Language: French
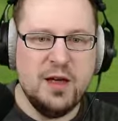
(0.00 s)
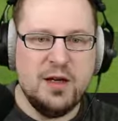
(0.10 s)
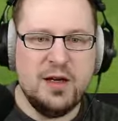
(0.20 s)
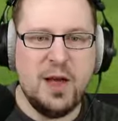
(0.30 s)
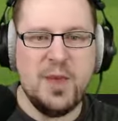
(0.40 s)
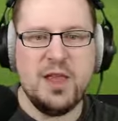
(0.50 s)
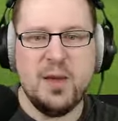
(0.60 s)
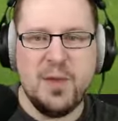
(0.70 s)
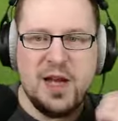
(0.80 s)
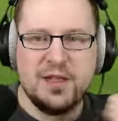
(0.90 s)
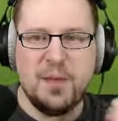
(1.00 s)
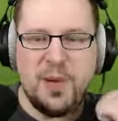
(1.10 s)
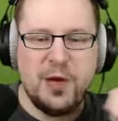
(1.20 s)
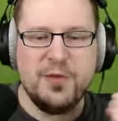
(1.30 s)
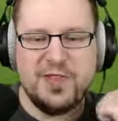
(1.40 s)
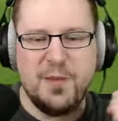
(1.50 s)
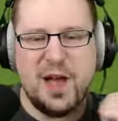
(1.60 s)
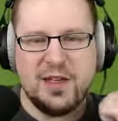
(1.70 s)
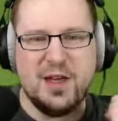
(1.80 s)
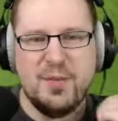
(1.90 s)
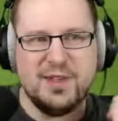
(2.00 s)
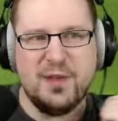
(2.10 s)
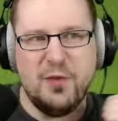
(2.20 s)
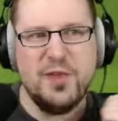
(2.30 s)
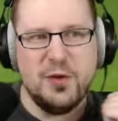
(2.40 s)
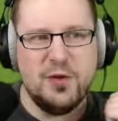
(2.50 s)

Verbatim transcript: mini miniamal qui a pas réussi à marquer, mais ça revient dans